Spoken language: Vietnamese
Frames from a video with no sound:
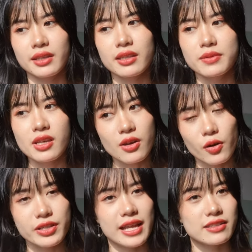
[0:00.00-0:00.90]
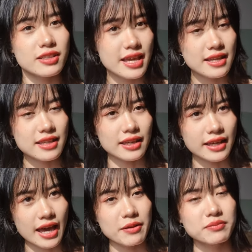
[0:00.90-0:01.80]
cái chế độ dành cho da nhạy
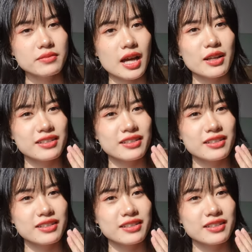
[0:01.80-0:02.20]
cảm à,